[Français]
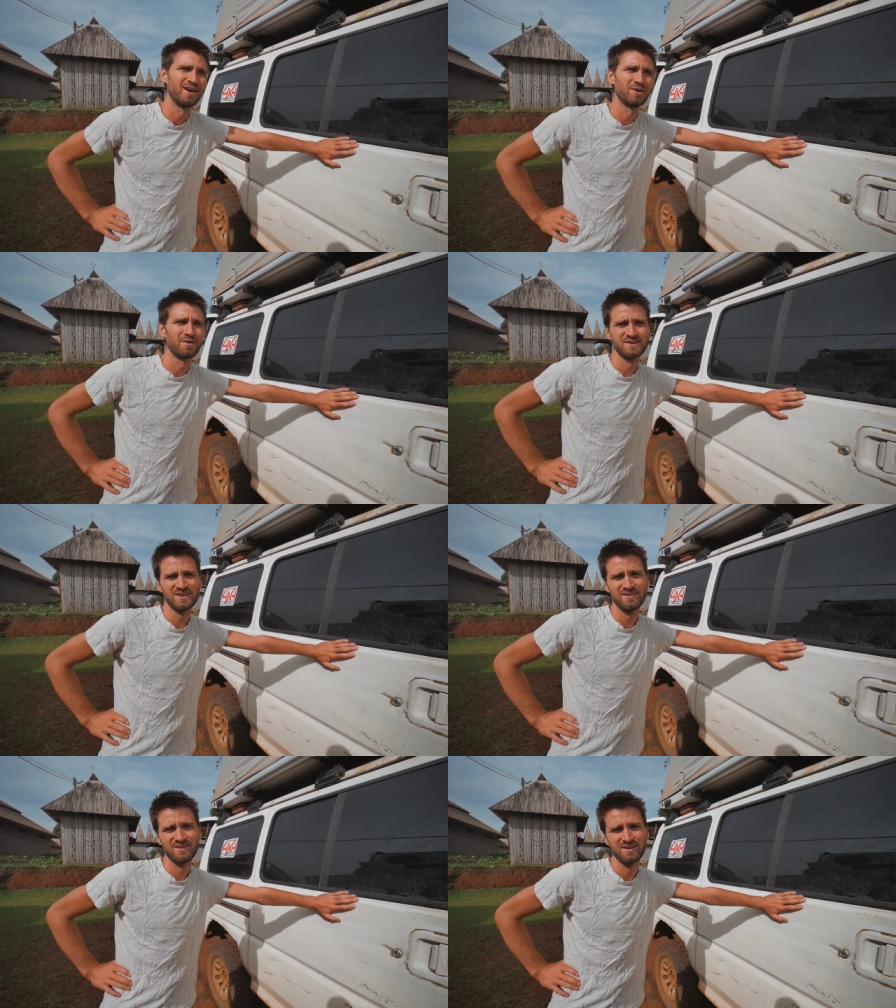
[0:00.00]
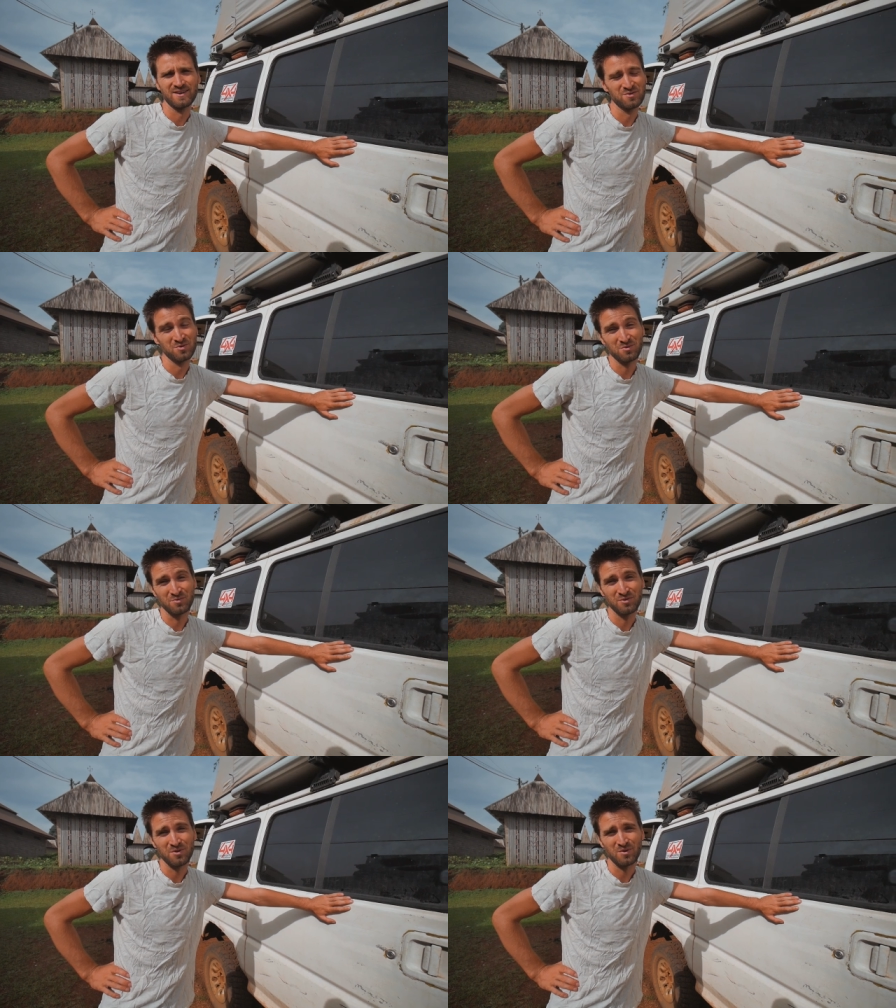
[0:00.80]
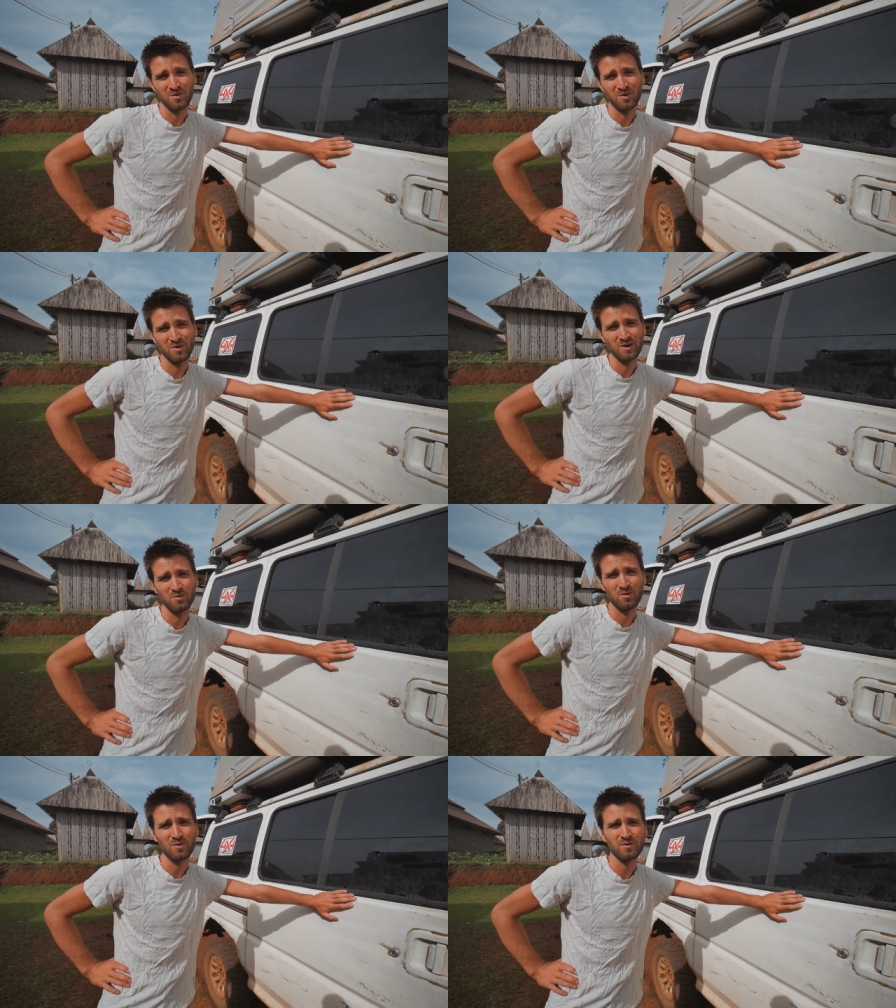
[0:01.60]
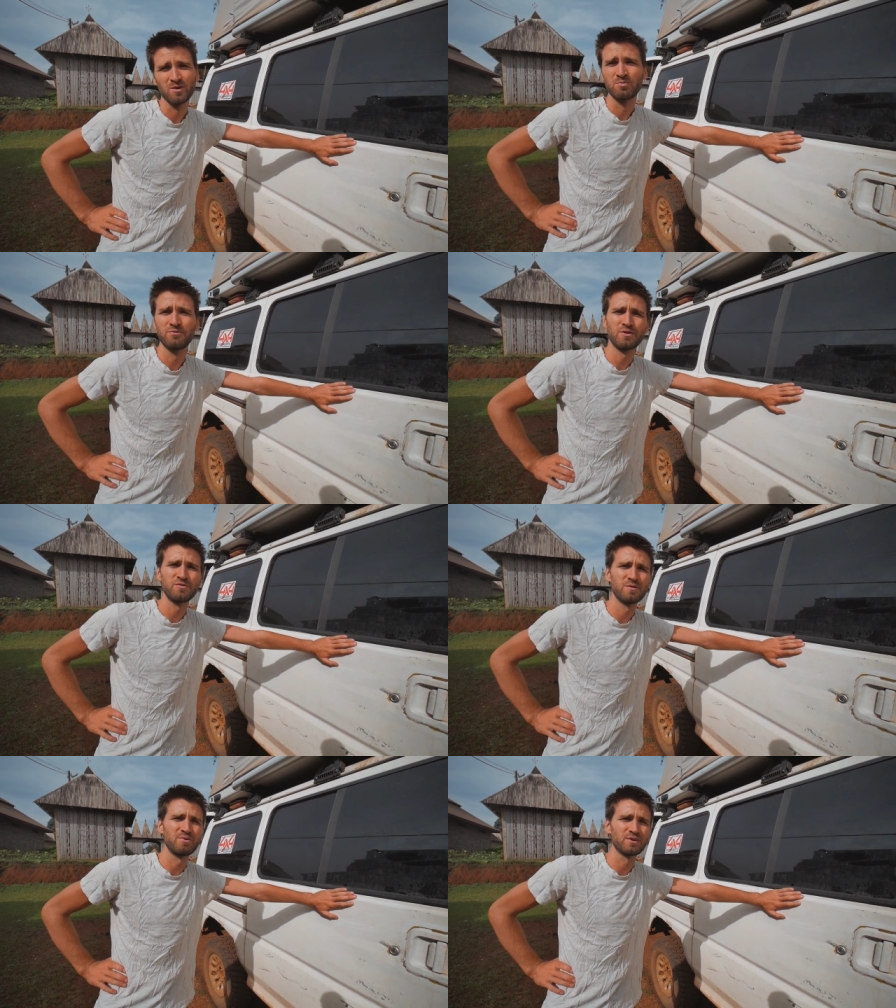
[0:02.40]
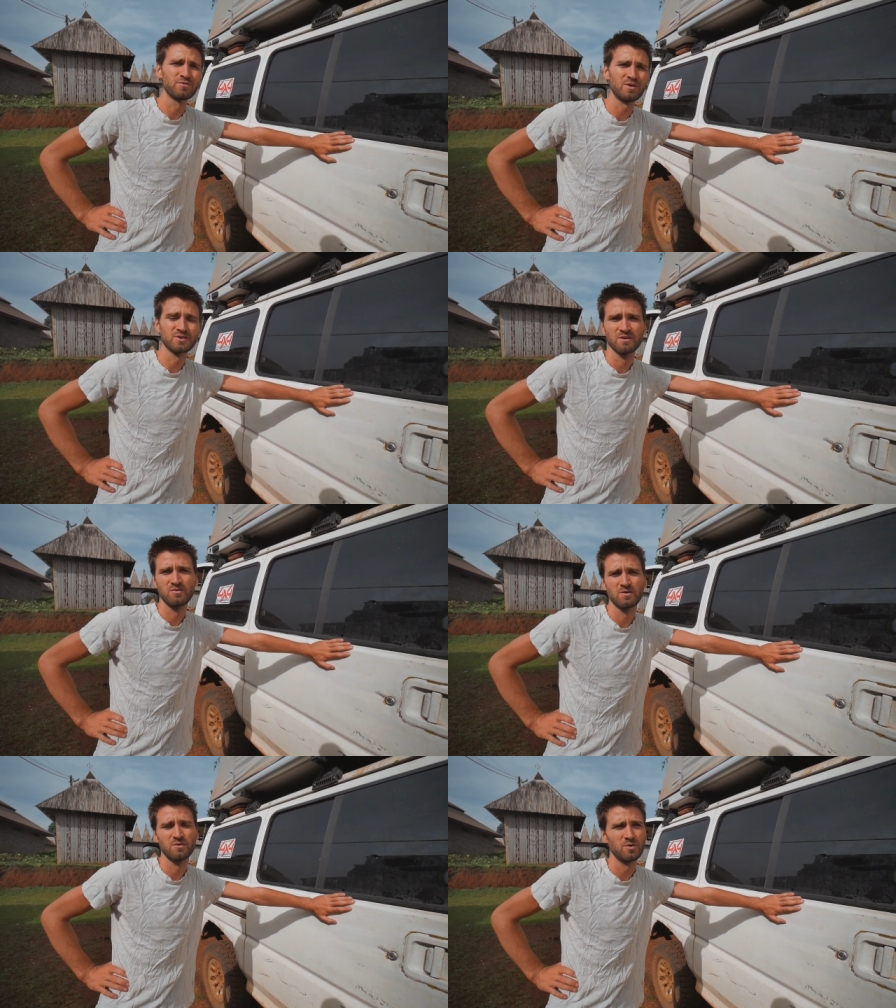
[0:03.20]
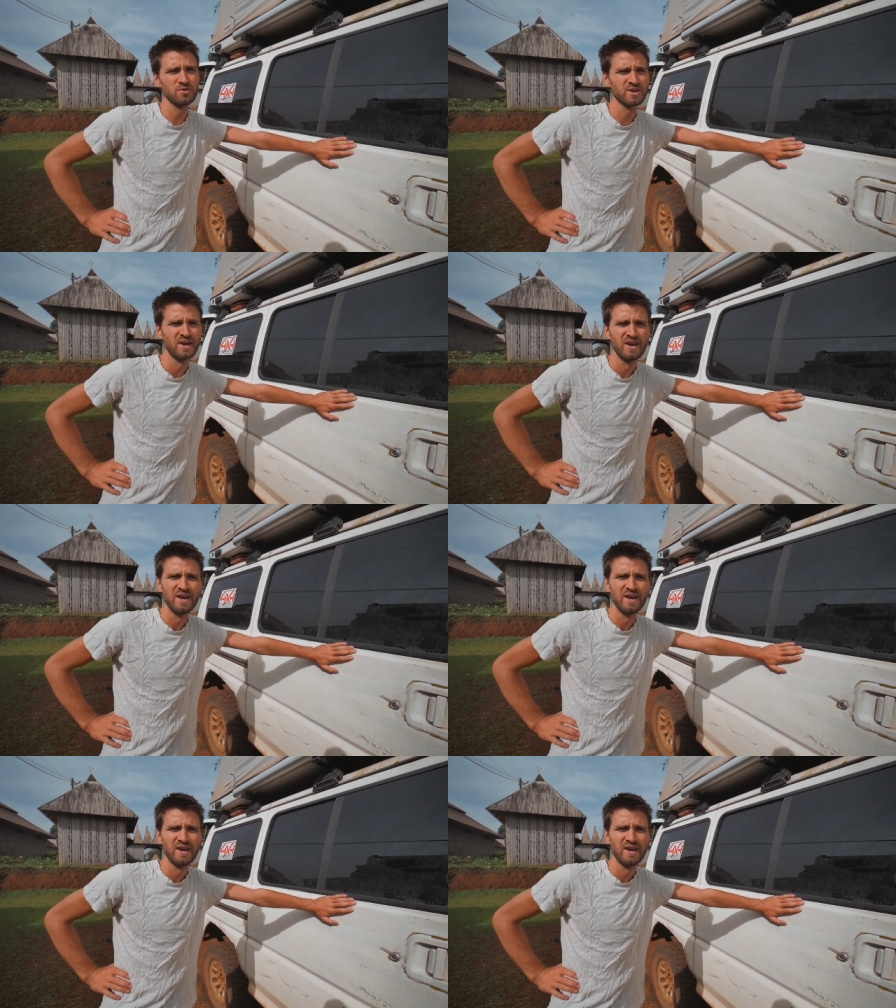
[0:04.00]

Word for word: Alors les chaises, c'est quelque chose qu'on sort et qu'on rentre plusieurs fois par jour, à chaque fois qu'on mange.